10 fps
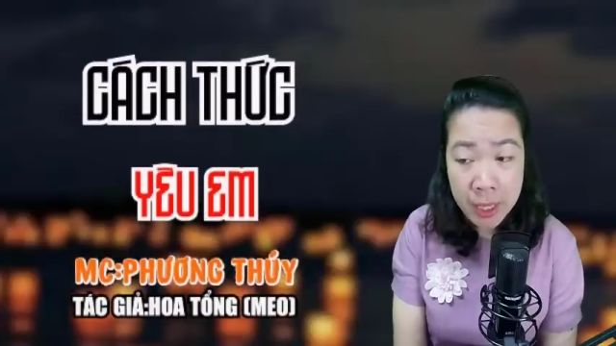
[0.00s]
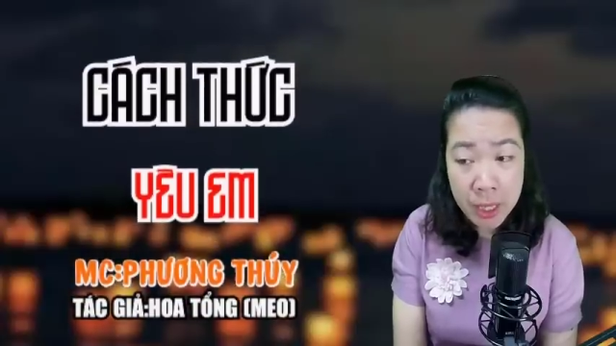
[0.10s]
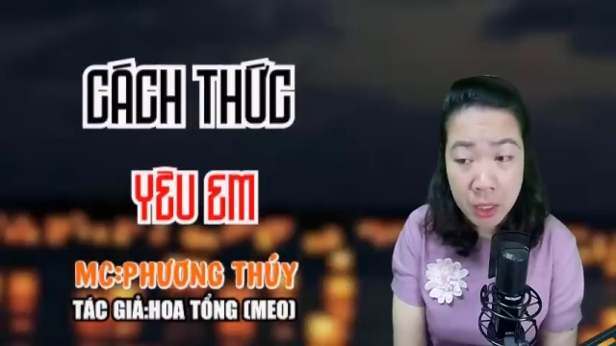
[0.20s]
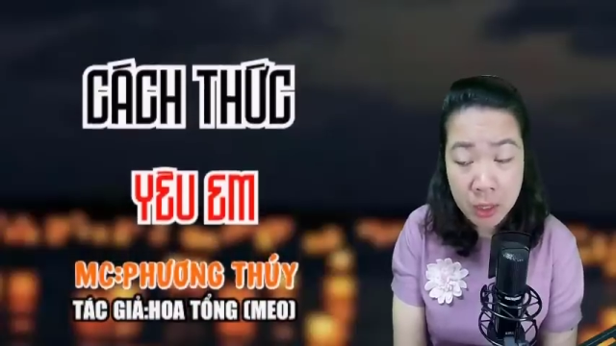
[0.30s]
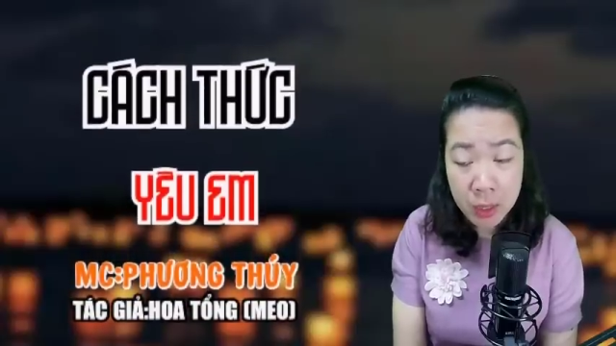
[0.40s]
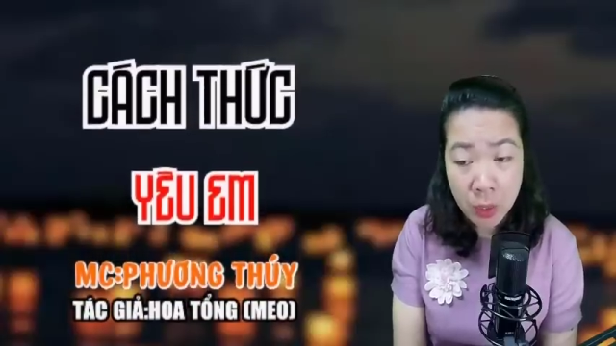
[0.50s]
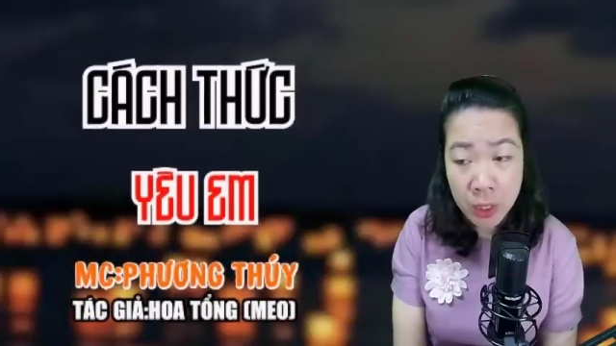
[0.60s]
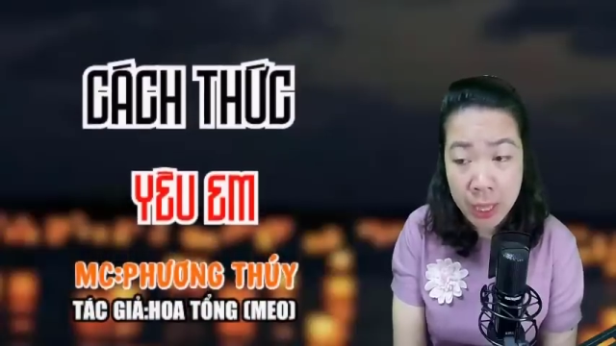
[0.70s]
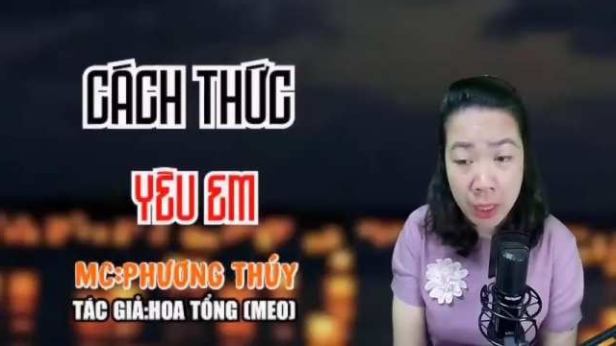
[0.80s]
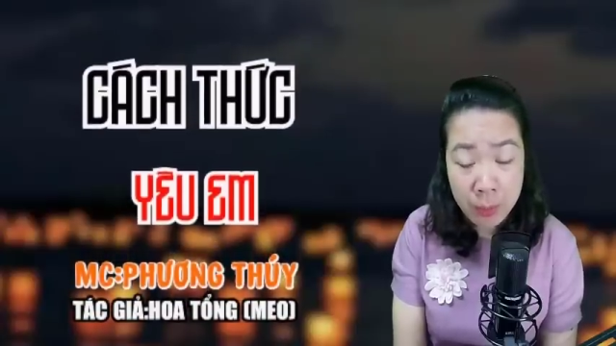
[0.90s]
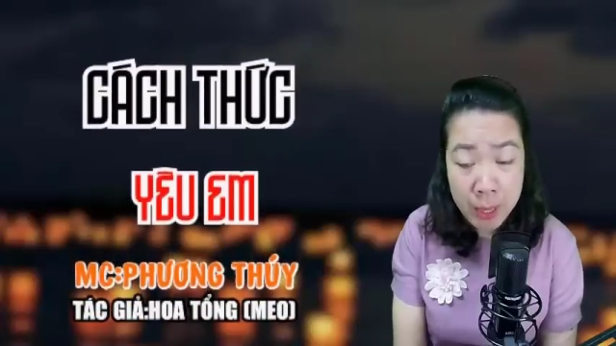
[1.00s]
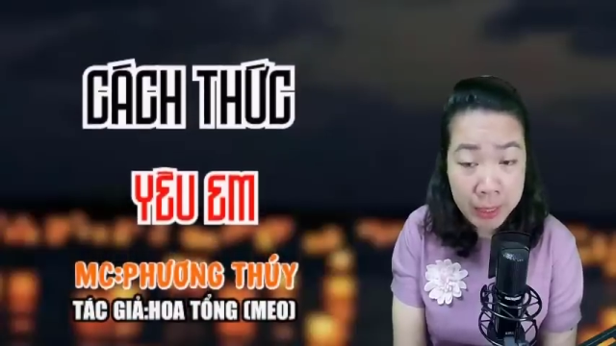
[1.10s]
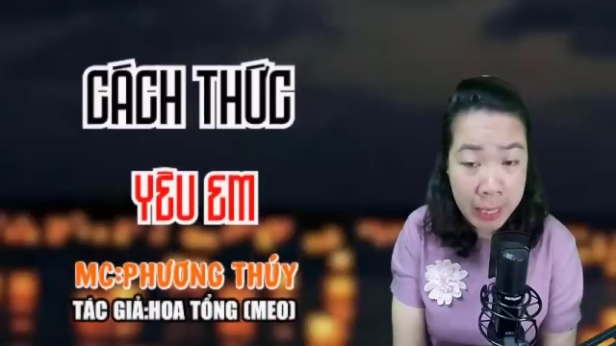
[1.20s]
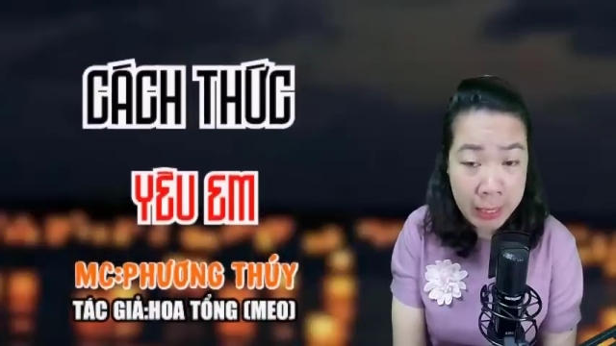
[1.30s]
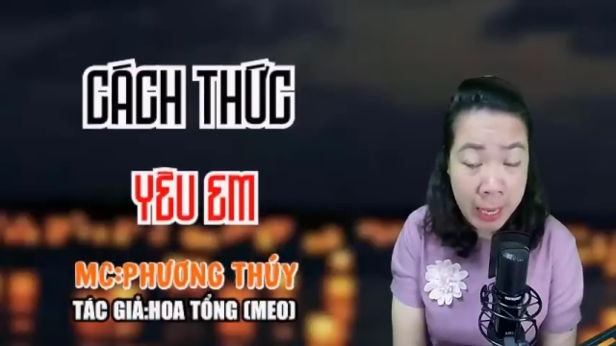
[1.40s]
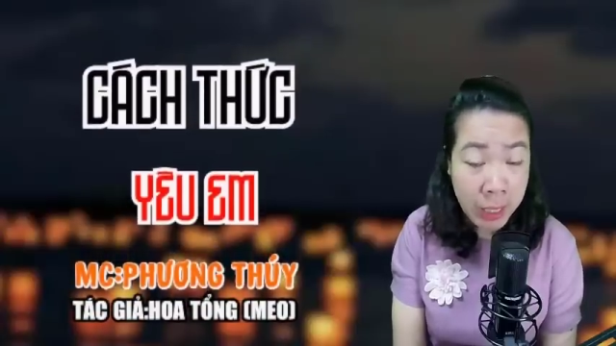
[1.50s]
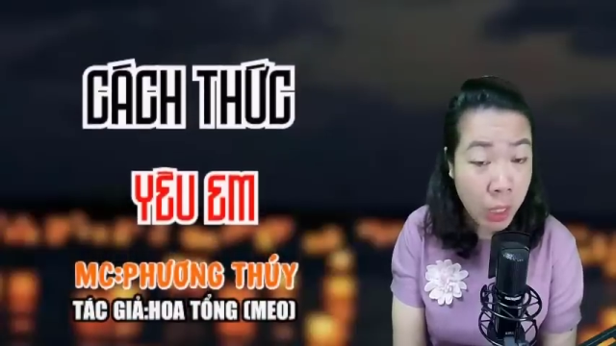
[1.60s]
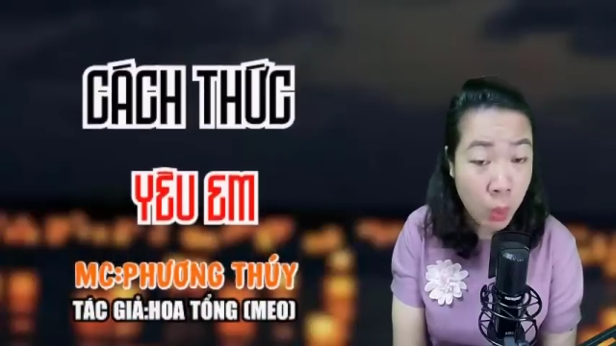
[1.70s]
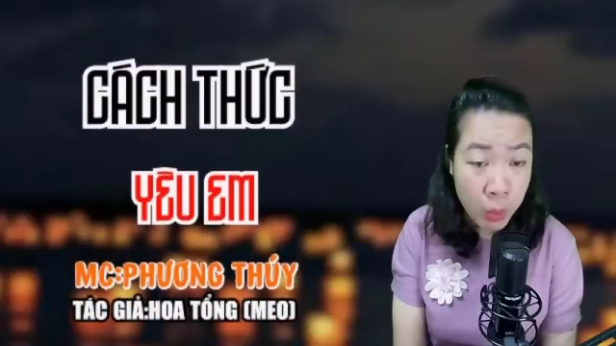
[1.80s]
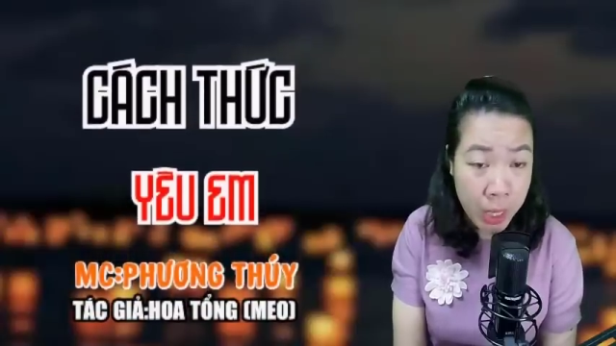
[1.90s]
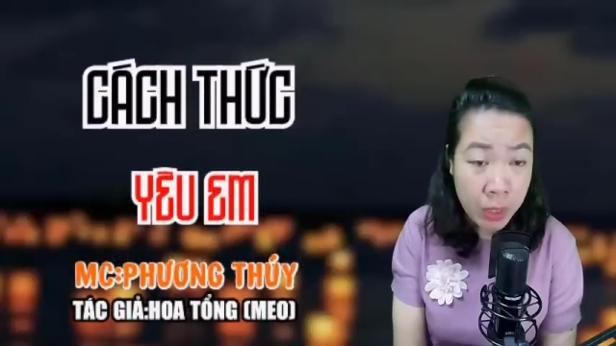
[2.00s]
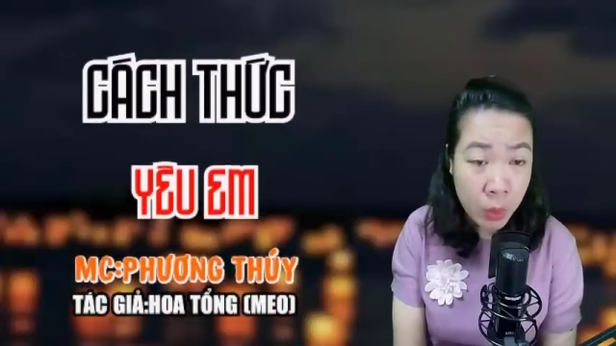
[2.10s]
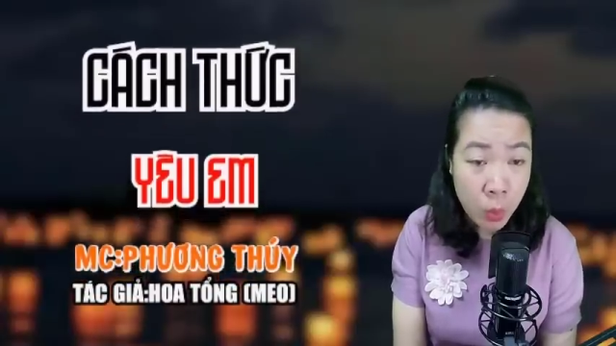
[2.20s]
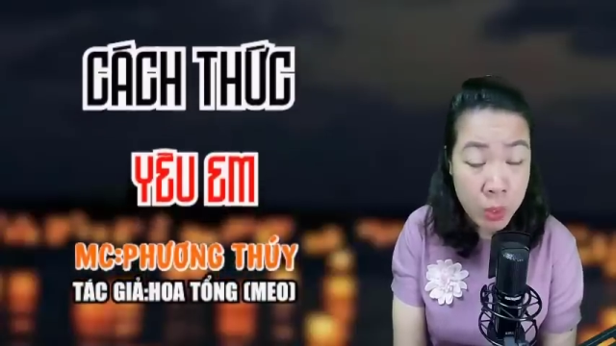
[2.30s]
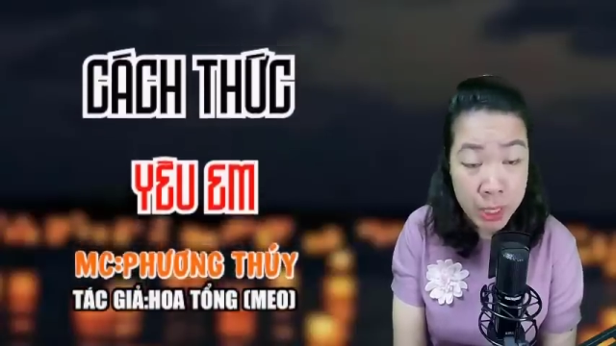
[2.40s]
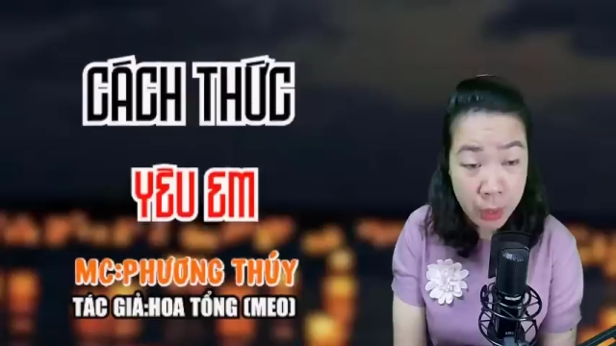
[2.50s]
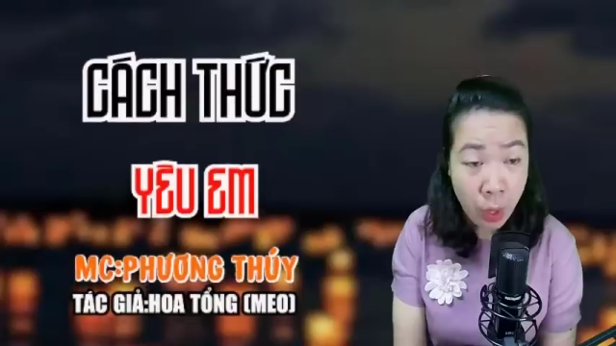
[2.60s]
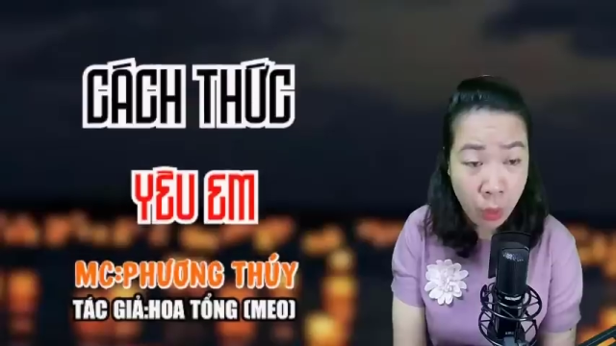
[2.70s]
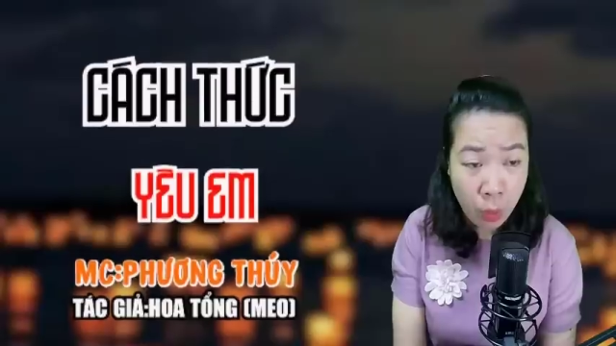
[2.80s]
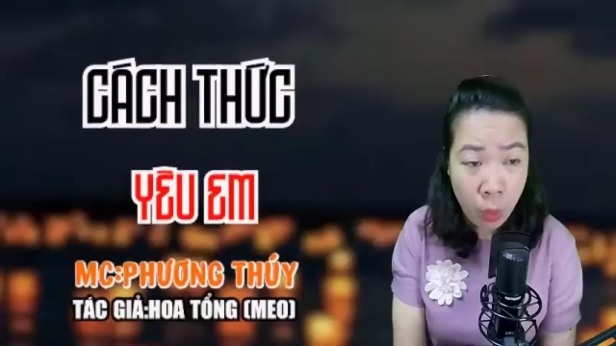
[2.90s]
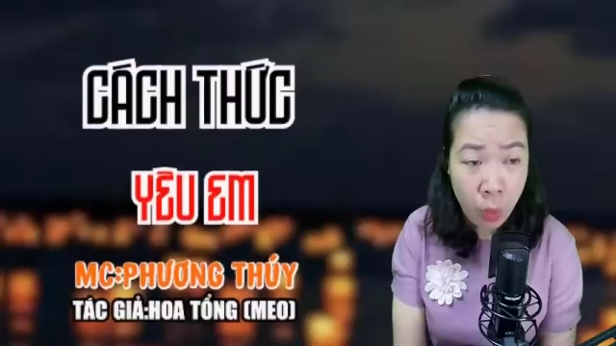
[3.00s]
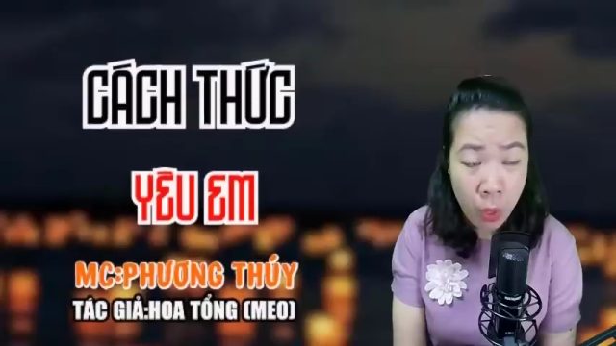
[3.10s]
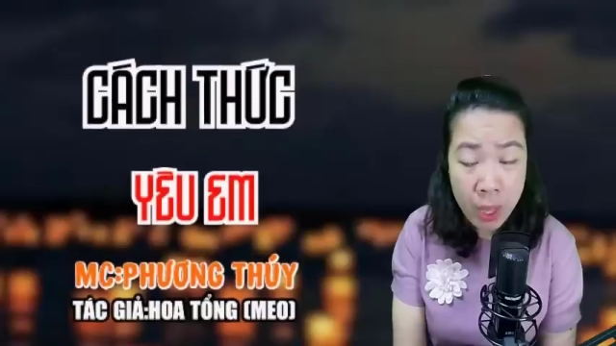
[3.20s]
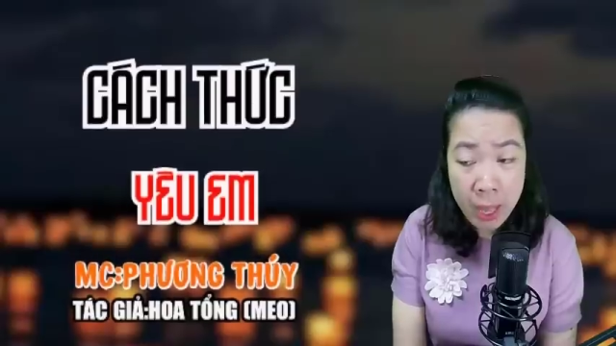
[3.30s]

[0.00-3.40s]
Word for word: nhưng người có thể ở bên cạnh hắn lâu nhất cũng chỉ có cô.